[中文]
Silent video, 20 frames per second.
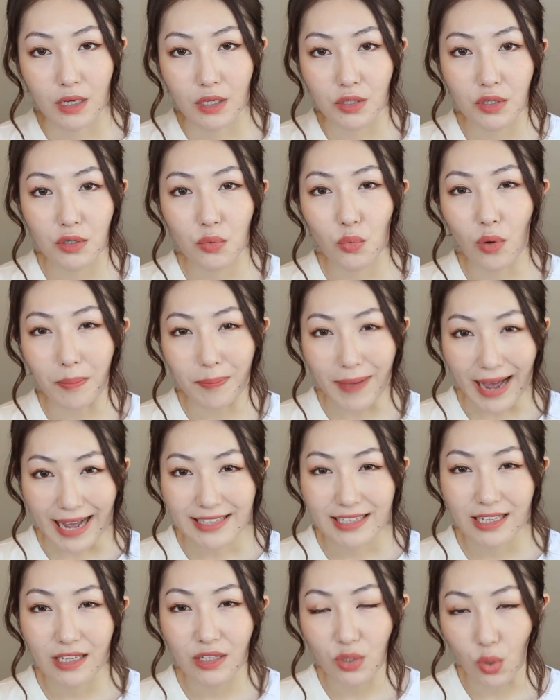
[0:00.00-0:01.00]
因为我白
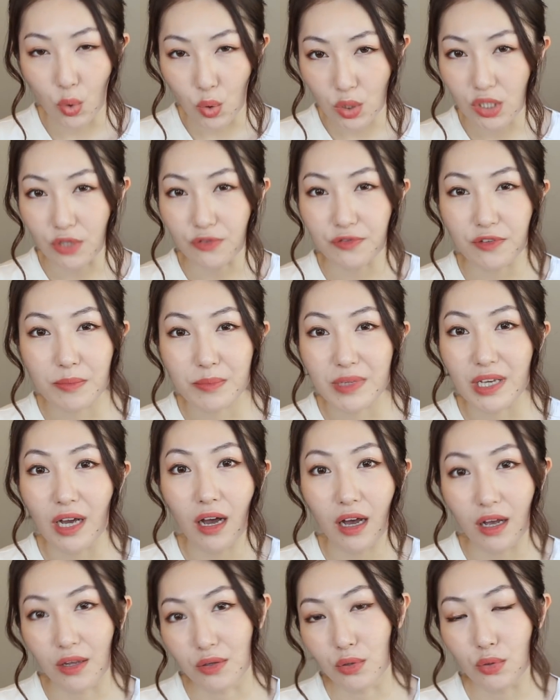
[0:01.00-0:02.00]
天油脂分泌
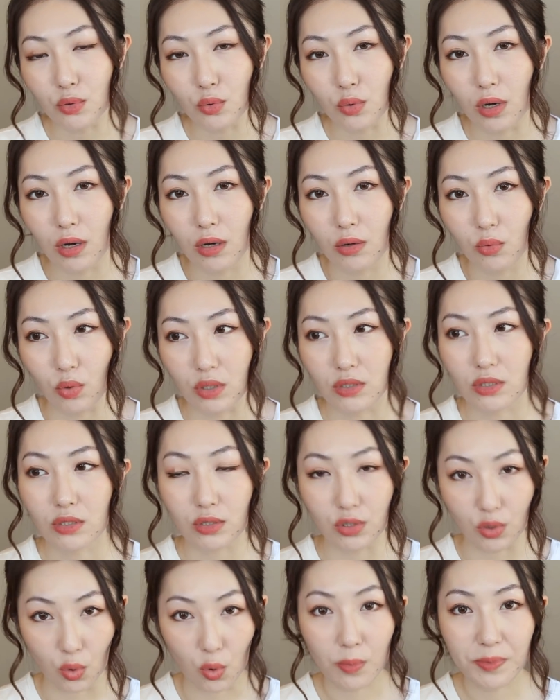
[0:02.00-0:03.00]
很多，我
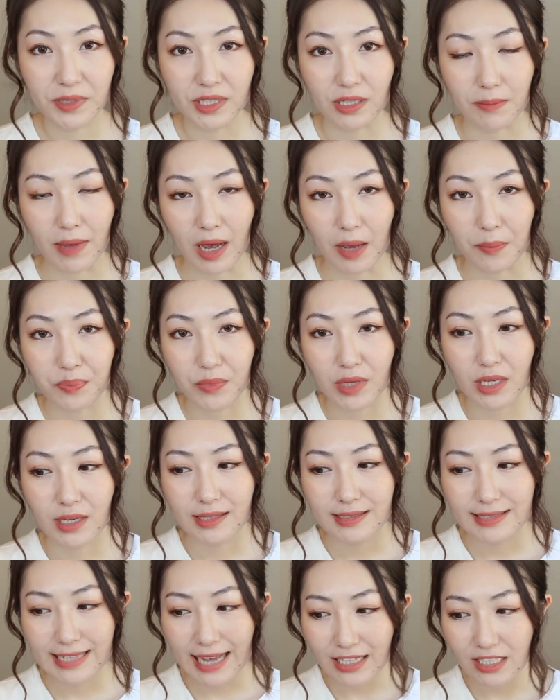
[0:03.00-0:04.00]
是油皮嘛，
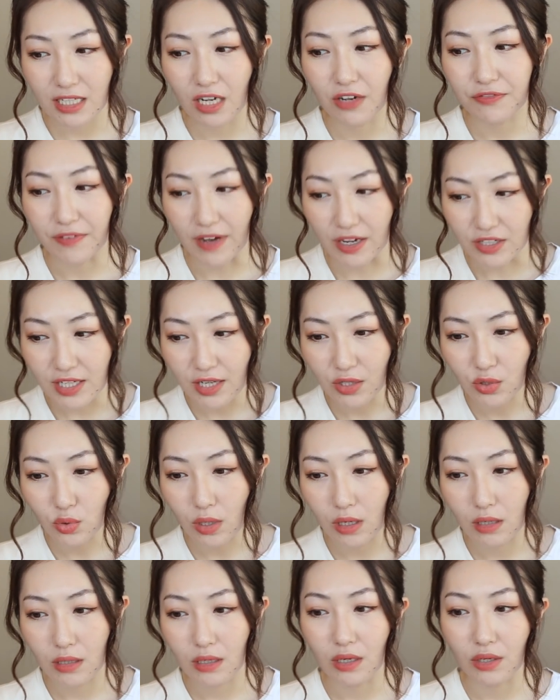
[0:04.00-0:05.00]
加上防晒
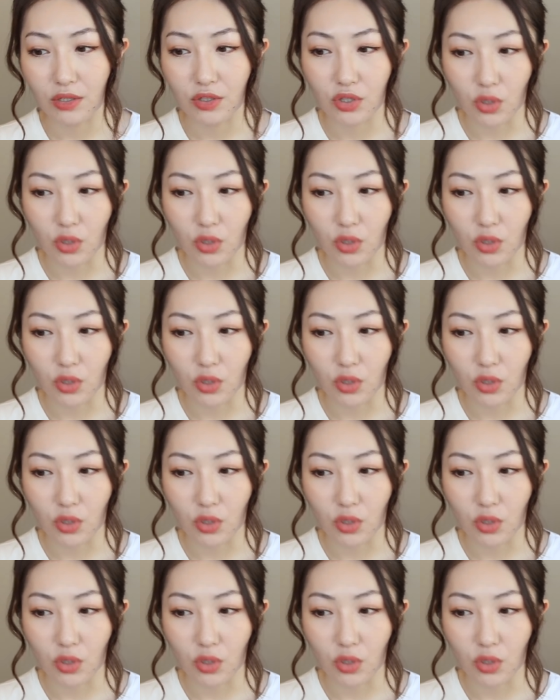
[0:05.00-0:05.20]
霜和